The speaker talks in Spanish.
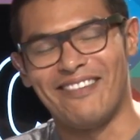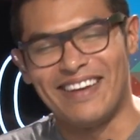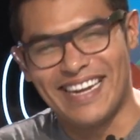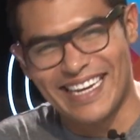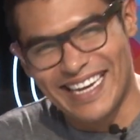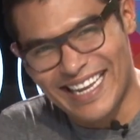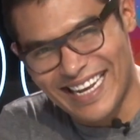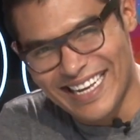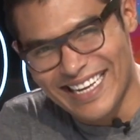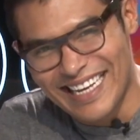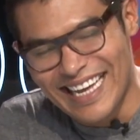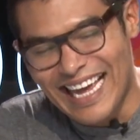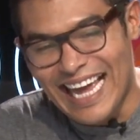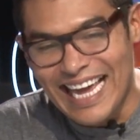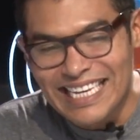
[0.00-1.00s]
a ver Gera,
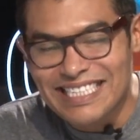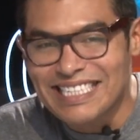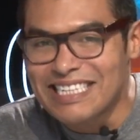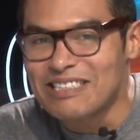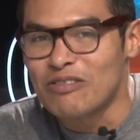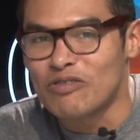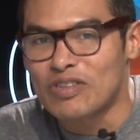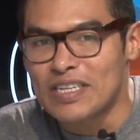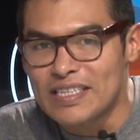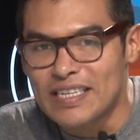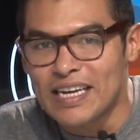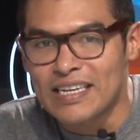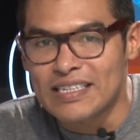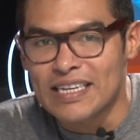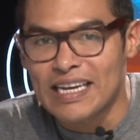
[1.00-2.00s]
estas
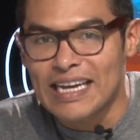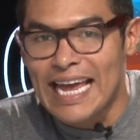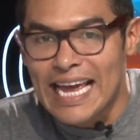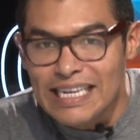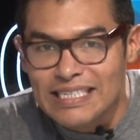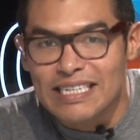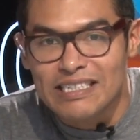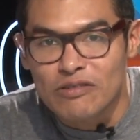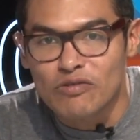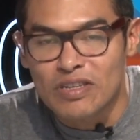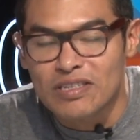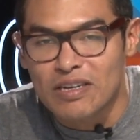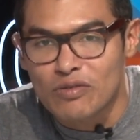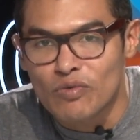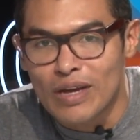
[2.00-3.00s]
noticias estas
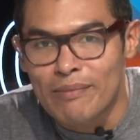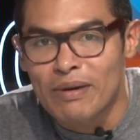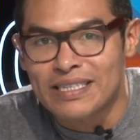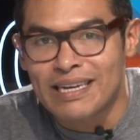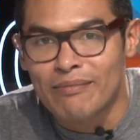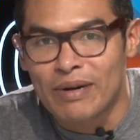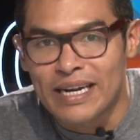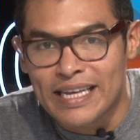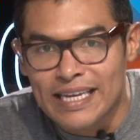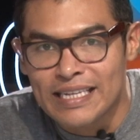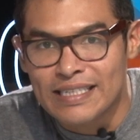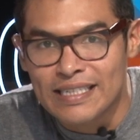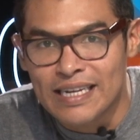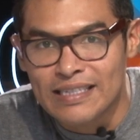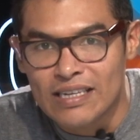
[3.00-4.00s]
notas que tú llamas
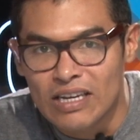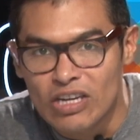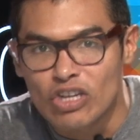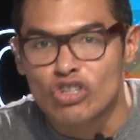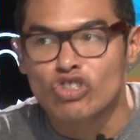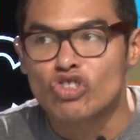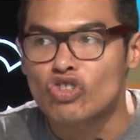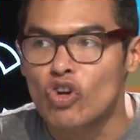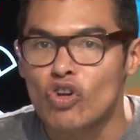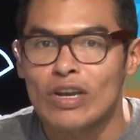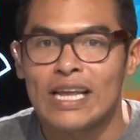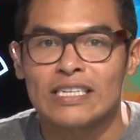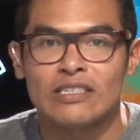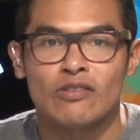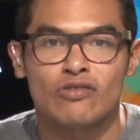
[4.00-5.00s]
amarillistas son
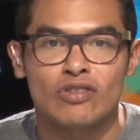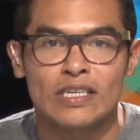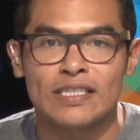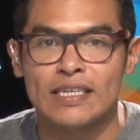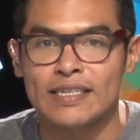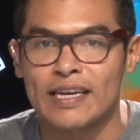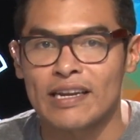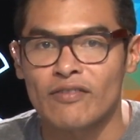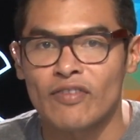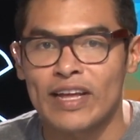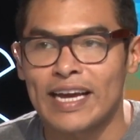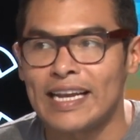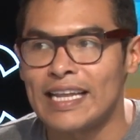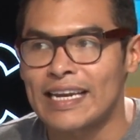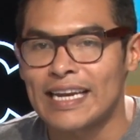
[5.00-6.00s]
las noticias que
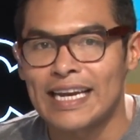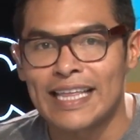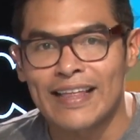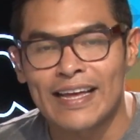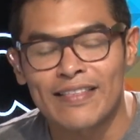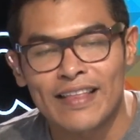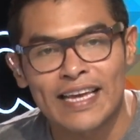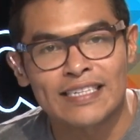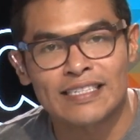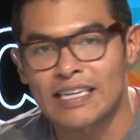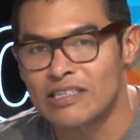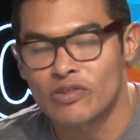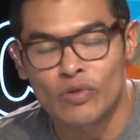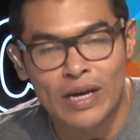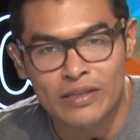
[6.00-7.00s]
reflejan la realidad de
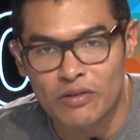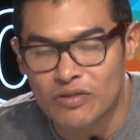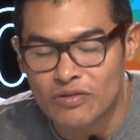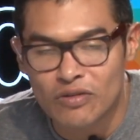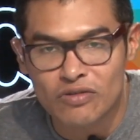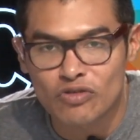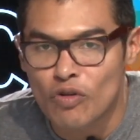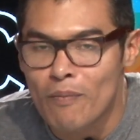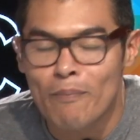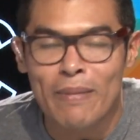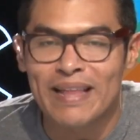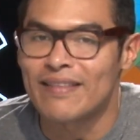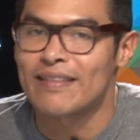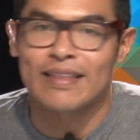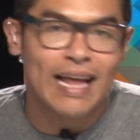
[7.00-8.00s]
esta ciudad. Nosotros no
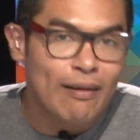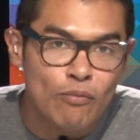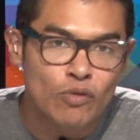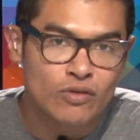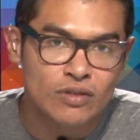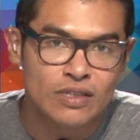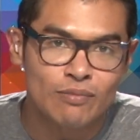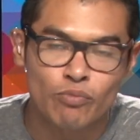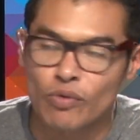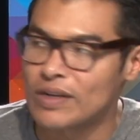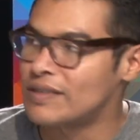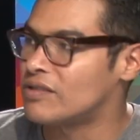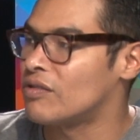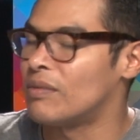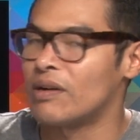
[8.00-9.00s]
inventamos, si
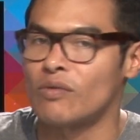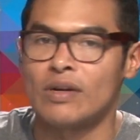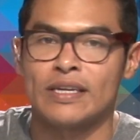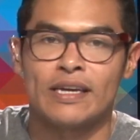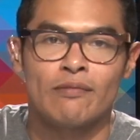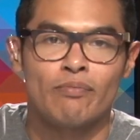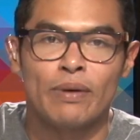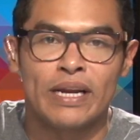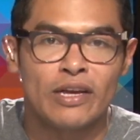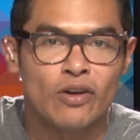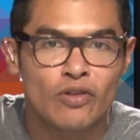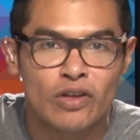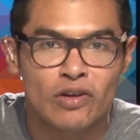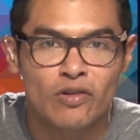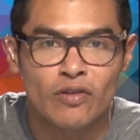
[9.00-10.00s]
puedes tomar cualquier
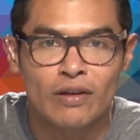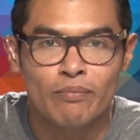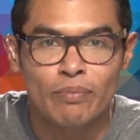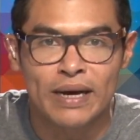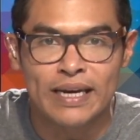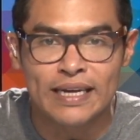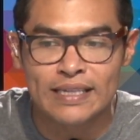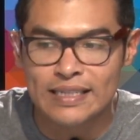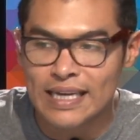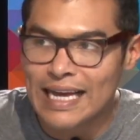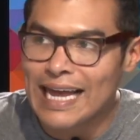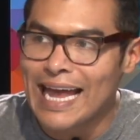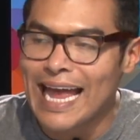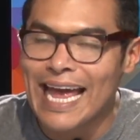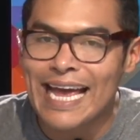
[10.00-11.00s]
periódico del país
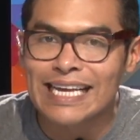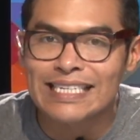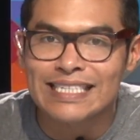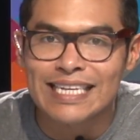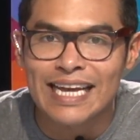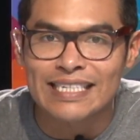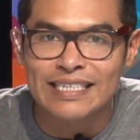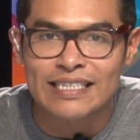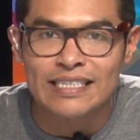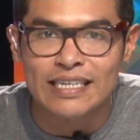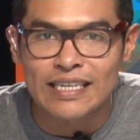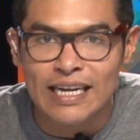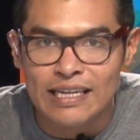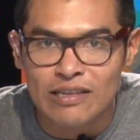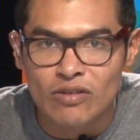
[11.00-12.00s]
este
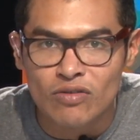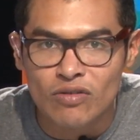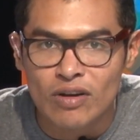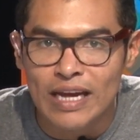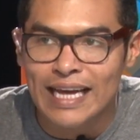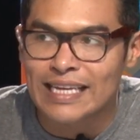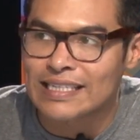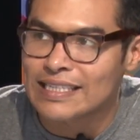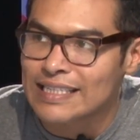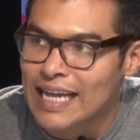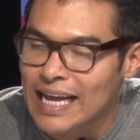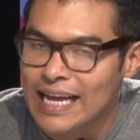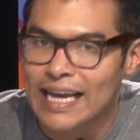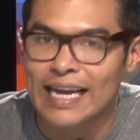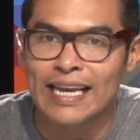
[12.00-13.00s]
asesinato
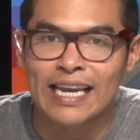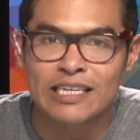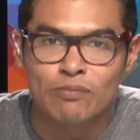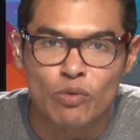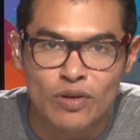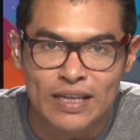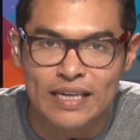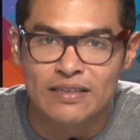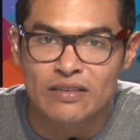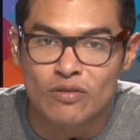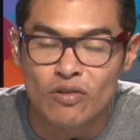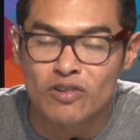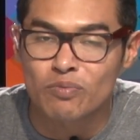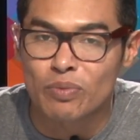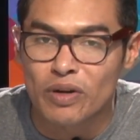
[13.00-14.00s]
está en las portadas de
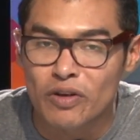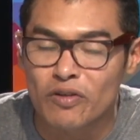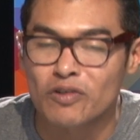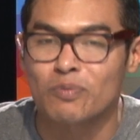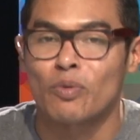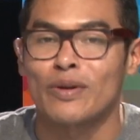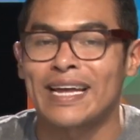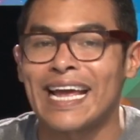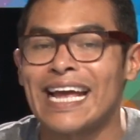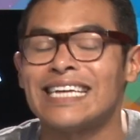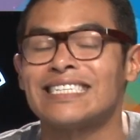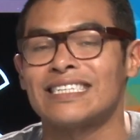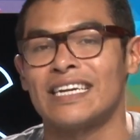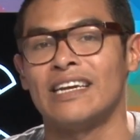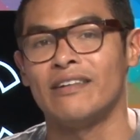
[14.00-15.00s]
todos los periódicos porque
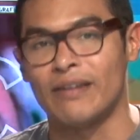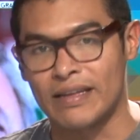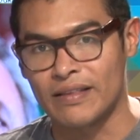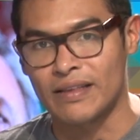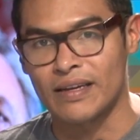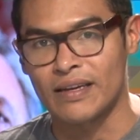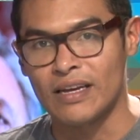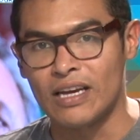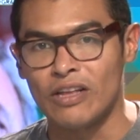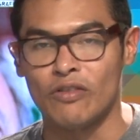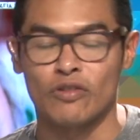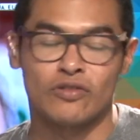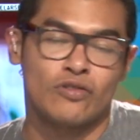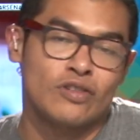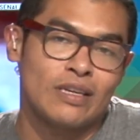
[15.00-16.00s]
es relevante.
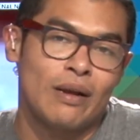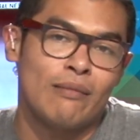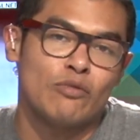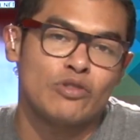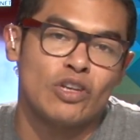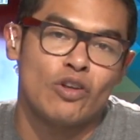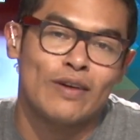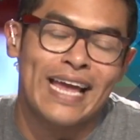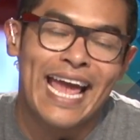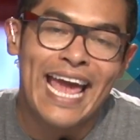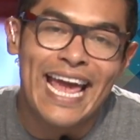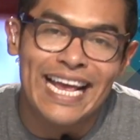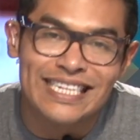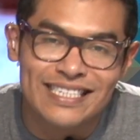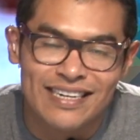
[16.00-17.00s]
Nosotros hablamos de lo que
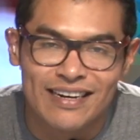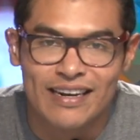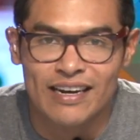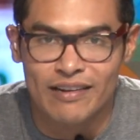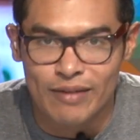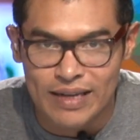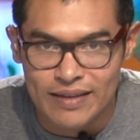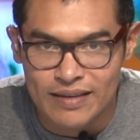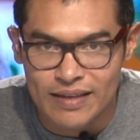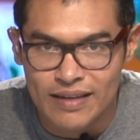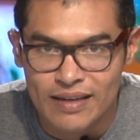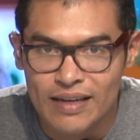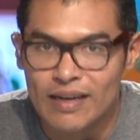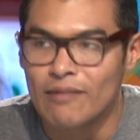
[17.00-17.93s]
es relevante,